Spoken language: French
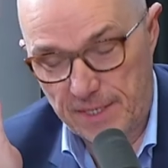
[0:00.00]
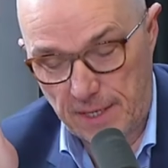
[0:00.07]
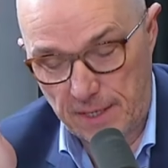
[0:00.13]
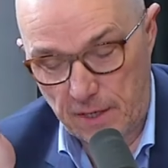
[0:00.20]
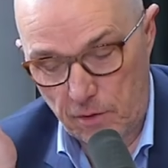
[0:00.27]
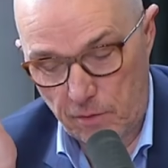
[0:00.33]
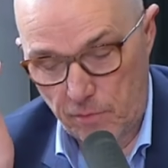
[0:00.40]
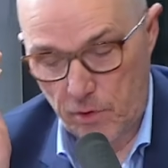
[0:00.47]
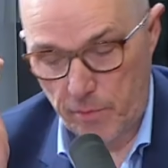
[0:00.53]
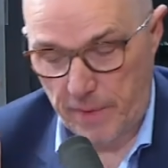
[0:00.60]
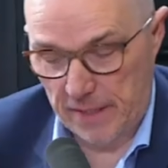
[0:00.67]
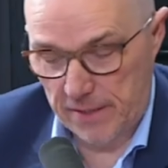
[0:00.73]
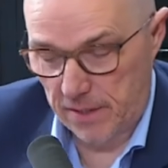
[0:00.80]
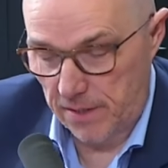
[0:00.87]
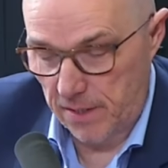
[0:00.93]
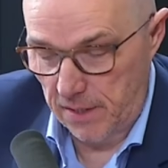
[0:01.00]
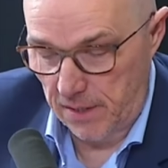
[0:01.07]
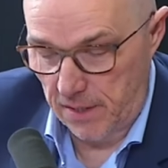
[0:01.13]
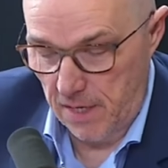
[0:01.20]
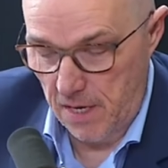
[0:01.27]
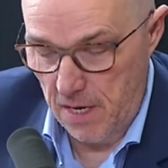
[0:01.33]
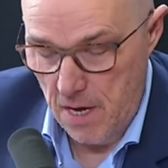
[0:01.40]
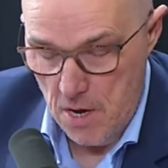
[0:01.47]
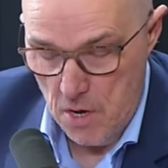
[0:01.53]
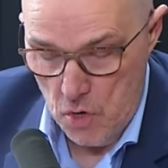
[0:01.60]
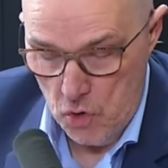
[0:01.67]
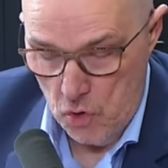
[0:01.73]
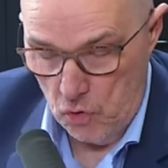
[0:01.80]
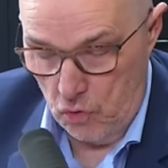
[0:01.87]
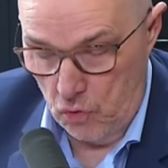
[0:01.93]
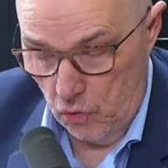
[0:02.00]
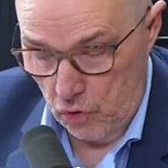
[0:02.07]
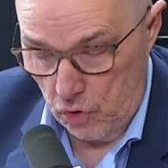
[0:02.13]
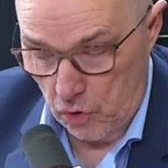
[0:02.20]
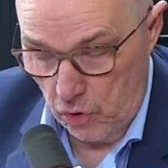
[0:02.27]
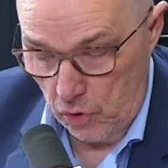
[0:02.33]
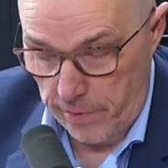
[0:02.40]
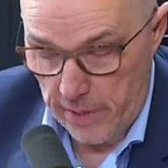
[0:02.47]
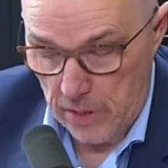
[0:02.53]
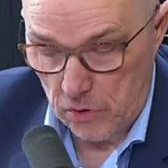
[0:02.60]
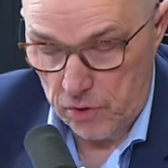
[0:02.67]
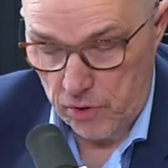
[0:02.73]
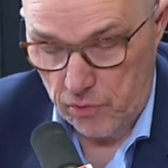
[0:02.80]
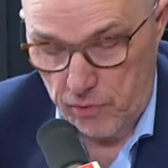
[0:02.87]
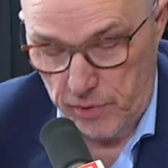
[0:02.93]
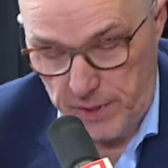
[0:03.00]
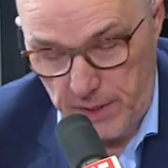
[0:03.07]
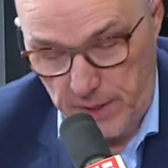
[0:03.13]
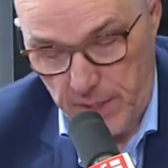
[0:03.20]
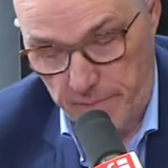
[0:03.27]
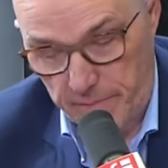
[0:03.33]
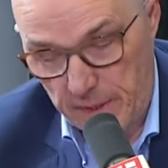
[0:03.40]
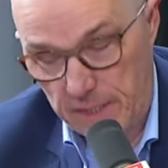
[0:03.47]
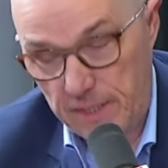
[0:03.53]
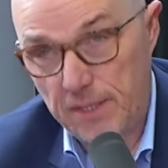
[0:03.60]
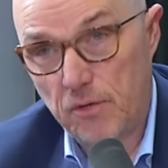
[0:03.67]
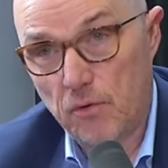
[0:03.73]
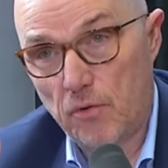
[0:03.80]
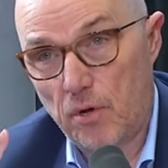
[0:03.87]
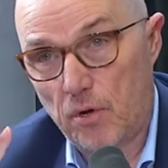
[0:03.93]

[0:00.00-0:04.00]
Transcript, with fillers: un certain nombre de personnalités, dont Jean-Luc Mélenchon, ont signé une pétition